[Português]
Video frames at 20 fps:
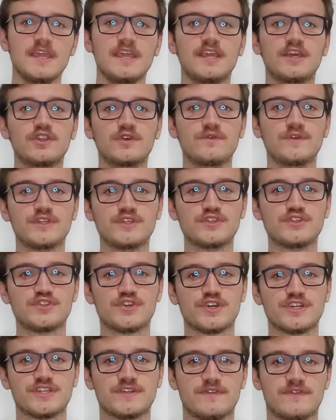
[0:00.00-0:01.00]
E no vídeo de
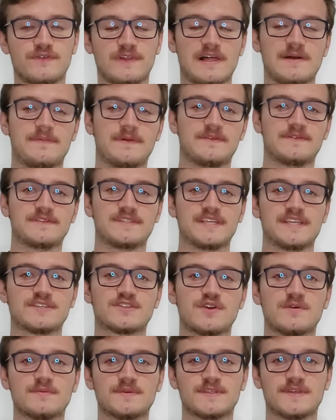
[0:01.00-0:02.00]
hoje eu vou falar para
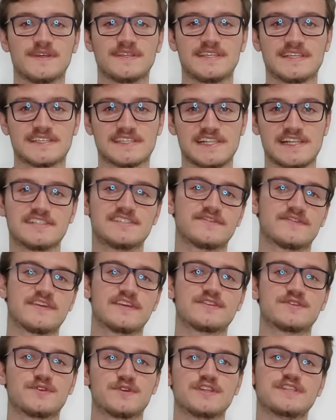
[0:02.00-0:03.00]
vocês como são essas
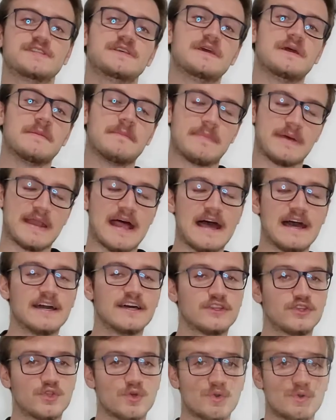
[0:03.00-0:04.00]
classificações
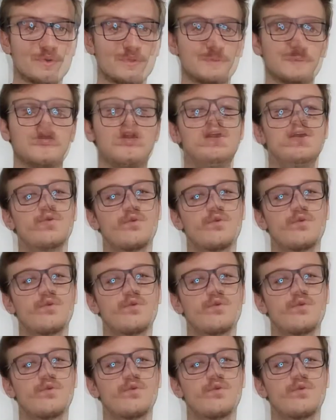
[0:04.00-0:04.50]
para touro.